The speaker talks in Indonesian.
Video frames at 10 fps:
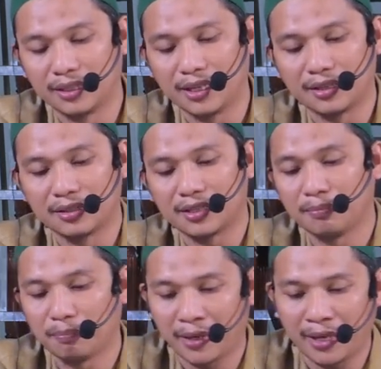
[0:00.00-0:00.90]
dan
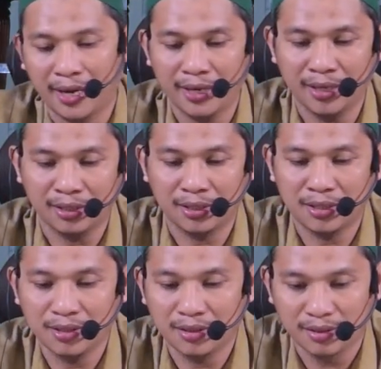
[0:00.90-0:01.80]
sampai ayat
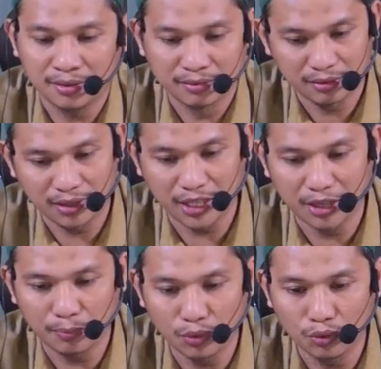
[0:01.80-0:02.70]

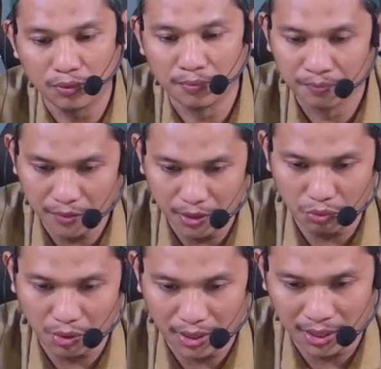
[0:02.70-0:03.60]
ke-30
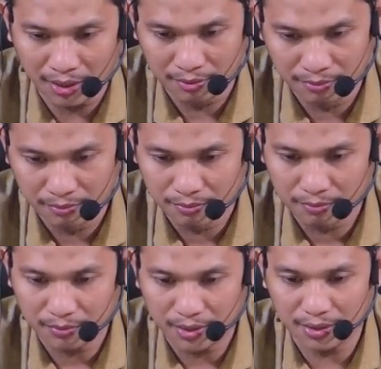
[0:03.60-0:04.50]
itu adalah
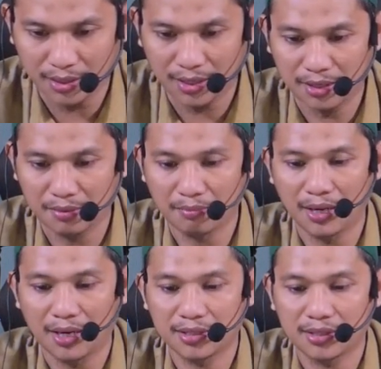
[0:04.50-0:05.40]
tentang
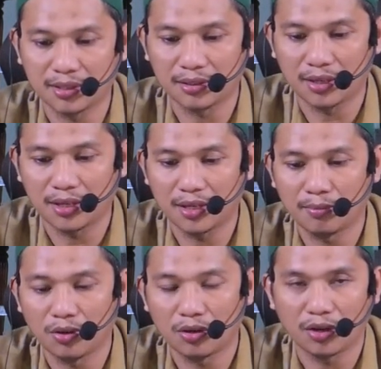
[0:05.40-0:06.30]
balasan
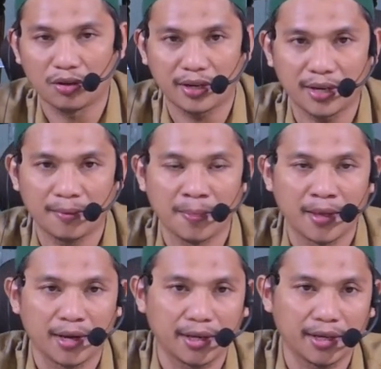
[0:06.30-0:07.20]
terhadap orang-orang
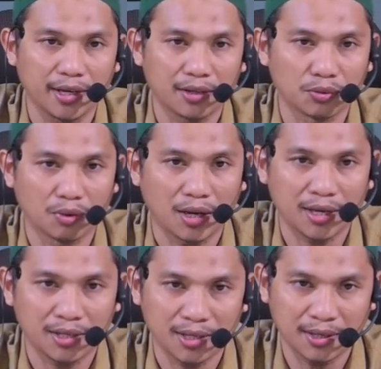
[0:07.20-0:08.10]
yang
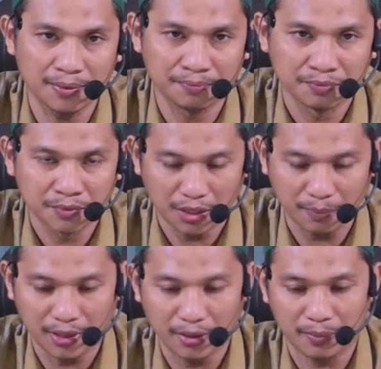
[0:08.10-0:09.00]
durhaka
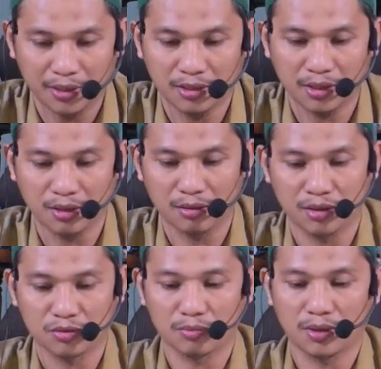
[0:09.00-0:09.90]
kepada perintah
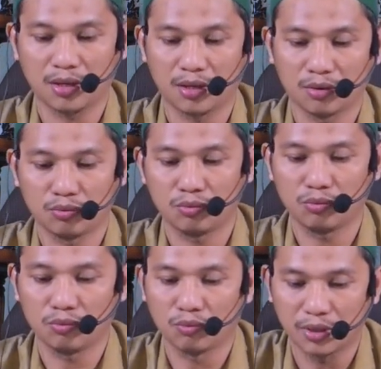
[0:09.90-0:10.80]
Allah
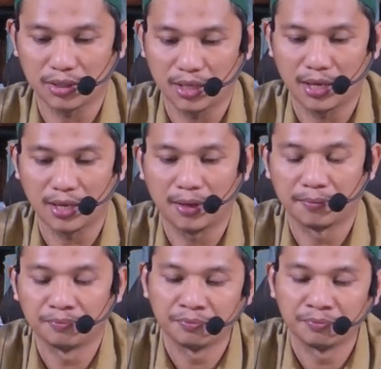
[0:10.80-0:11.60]
Subhanahu wa taala.